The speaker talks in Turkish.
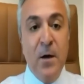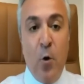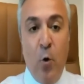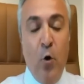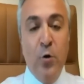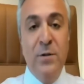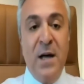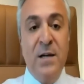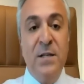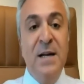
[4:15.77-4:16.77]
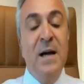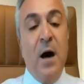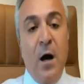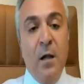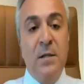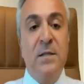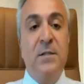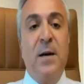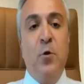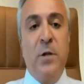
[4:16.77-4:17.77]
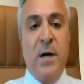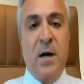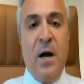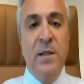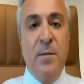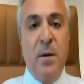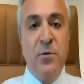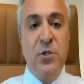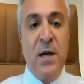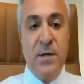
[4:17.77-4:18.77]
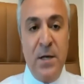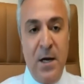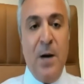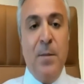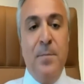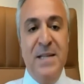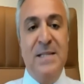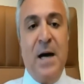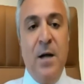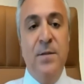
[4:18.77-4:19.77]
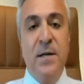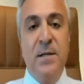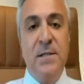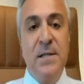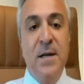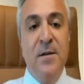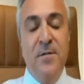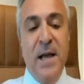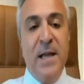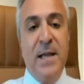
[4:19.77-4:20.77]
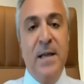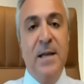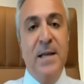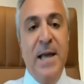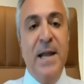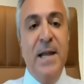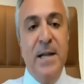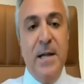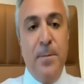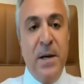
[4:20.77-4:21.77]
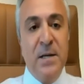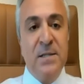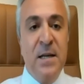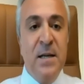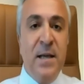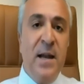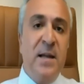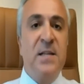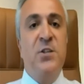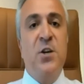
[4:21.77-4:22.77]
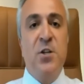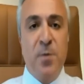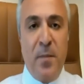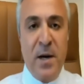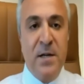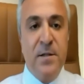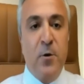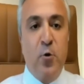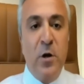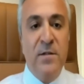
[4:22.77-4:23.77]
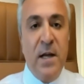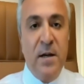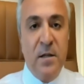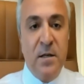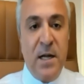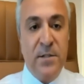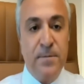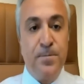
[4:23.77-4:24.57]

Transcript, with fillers: Onlar halkı tam olarak anlamamışlar ama biz anlarız ve gereğini yaparız. Gerekirse Çalışma Bakanı'nı da görevden alırlar.